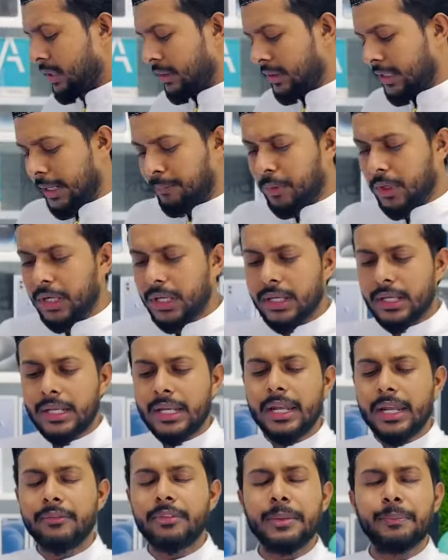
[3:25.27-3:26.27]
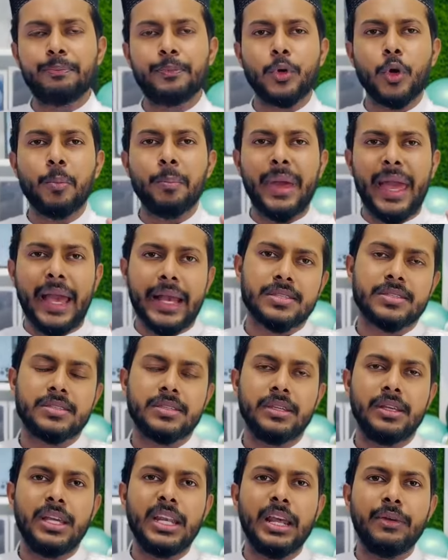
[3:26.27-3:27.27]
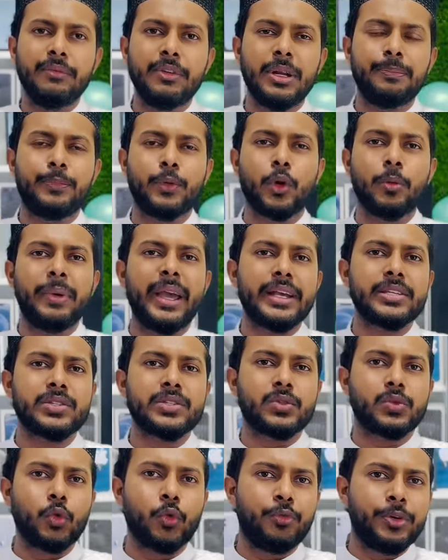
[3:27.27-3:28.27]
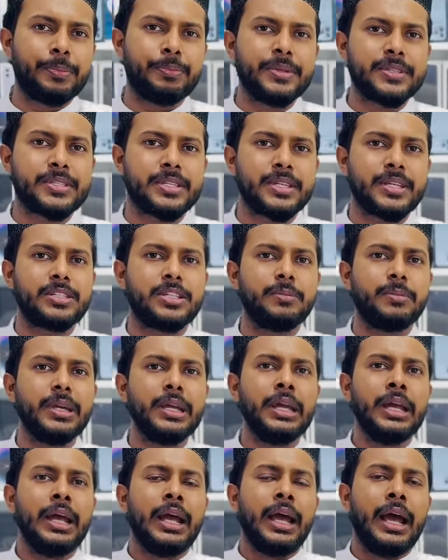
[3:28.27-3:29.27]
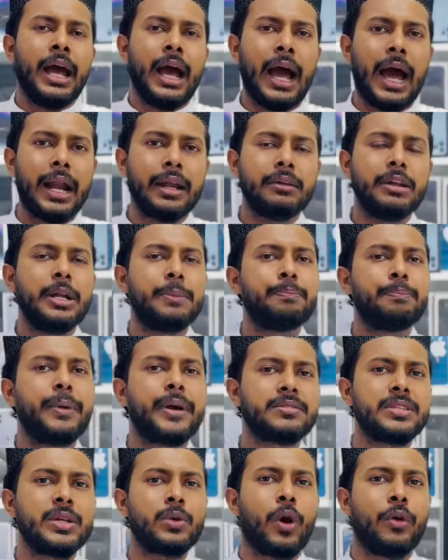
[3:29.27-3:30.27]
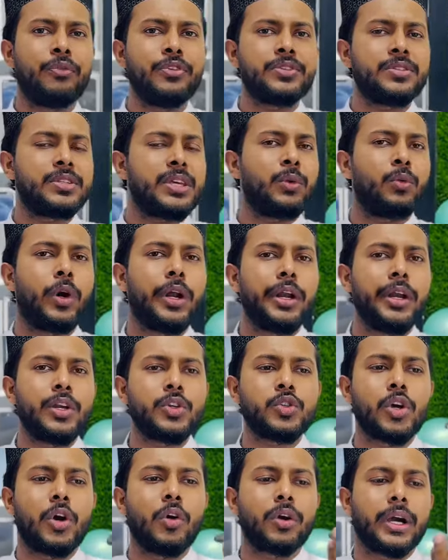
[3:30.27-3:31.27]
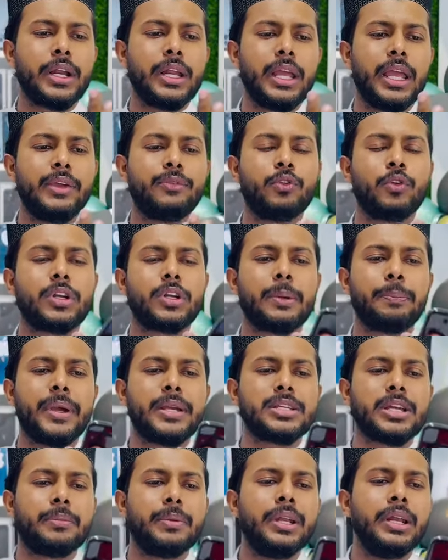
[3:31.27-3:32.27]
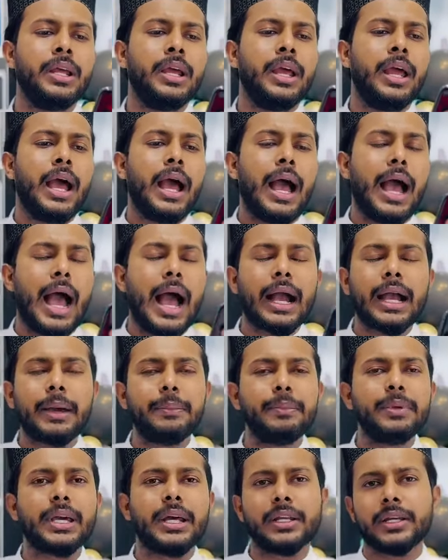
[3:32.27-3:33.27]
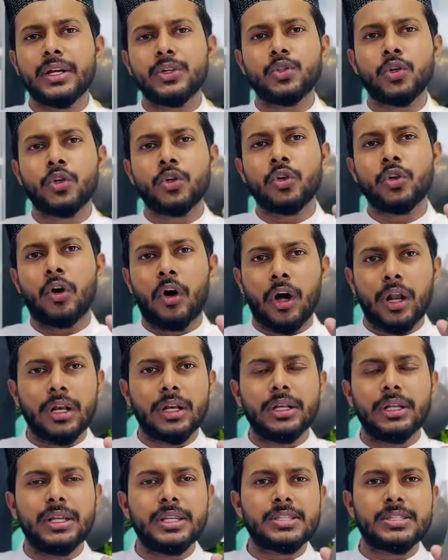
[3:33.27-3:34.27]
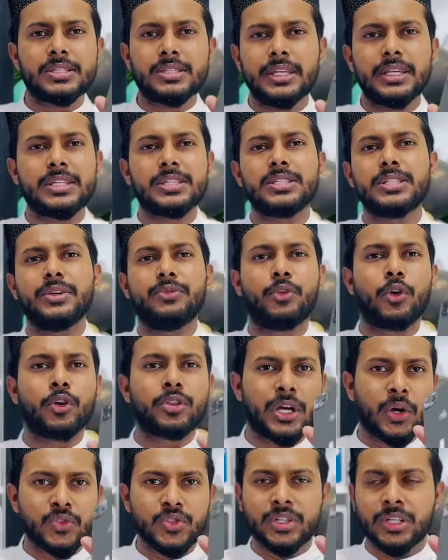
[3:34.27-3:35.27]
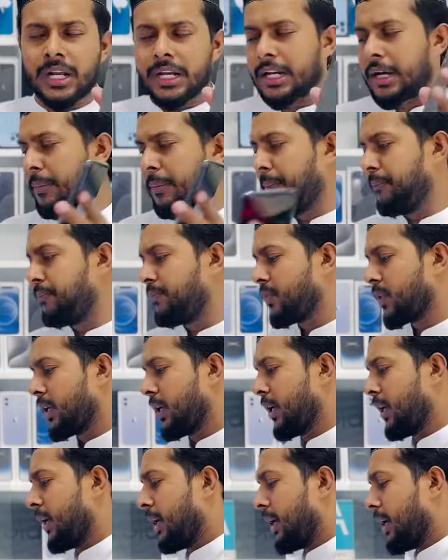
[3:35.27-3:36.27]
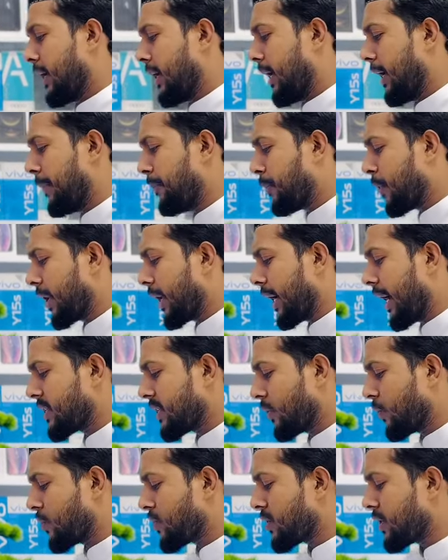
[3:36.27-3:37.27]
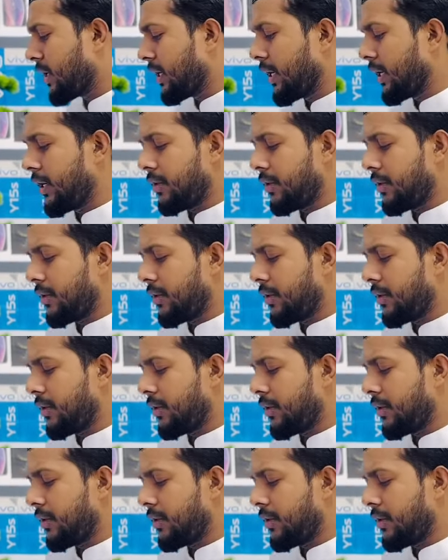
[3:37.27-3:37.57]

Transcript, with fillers: তারপরে ইলেভেন প্রো ম্যাক্স ইলেভেন প্রো ম্যাক্স টু ফিফটি সিক্স জিবি হান্ড্রেড পার্সেন্ট অফিসিয়াল ওয়ারেন্টি সহকারে এই ফোনটা পেয়ে যাবেন আগামীকালকের জন্য অনলি সিক্সটি ফোর থাউজেন্ড টাকা এরপরে আসেন হচ্ছে